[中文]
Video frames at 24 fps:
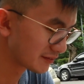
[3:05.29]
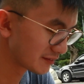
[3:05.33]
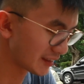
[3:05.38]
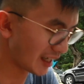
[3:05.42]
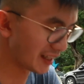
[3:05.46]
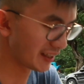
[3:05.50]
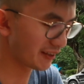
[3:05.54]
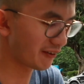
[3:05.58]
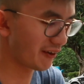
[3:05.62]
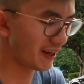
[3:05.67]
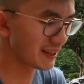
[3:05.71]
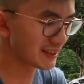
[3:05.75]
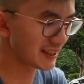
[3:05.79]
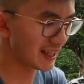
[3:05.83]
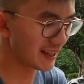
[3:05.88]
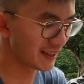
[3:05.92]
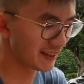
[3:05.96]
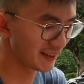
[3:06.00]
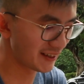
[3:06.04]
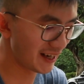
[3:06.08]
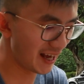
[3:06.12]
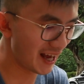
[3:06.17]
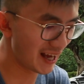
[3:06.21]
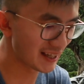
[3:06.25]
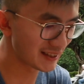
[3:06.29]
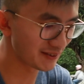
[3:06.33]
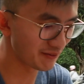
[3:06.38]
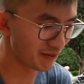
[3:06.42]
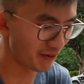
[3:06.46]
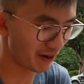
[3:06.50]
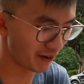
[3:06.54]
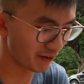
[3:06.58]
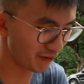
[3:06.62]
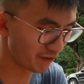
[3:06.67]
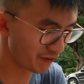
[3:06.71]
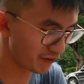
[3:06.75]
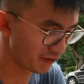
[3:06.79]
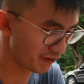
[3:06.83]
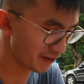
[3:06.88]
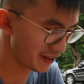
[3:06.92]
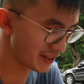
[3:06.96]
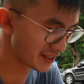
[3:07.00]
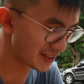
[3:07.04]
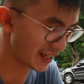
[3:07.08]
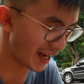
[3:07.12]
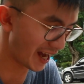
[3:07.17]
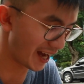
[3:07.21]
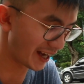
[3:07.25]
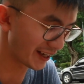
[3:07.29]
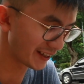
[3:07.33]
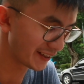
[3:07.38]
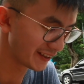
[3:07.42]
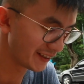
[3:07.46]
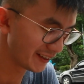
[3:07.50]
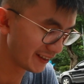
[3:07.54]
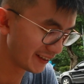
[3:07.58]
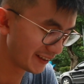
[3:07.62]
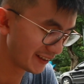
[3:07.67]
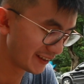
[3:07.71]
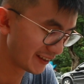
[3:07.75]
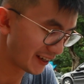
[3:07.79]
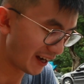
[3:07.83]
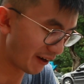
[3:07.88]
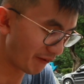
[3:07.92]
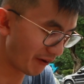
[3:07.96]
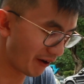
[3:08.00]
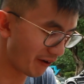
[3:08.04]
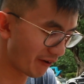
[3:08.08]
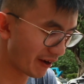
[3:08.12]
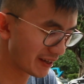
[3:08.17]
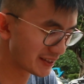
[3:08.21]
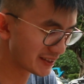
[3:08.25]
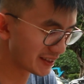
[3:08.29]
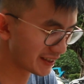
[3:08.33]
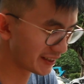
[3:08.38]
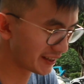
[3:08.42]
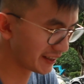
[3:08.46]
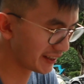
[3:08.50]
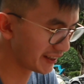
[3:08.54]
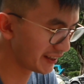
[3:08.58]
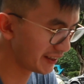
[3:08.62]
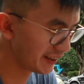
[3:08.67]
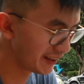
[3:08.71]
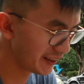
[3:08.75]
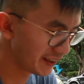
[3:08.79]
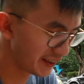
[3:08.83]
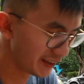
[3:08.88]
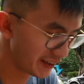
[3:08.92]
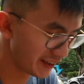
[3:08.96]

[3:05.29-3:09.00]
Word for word: 太夸张了啦！什么网络服务异常？那我要还车呢？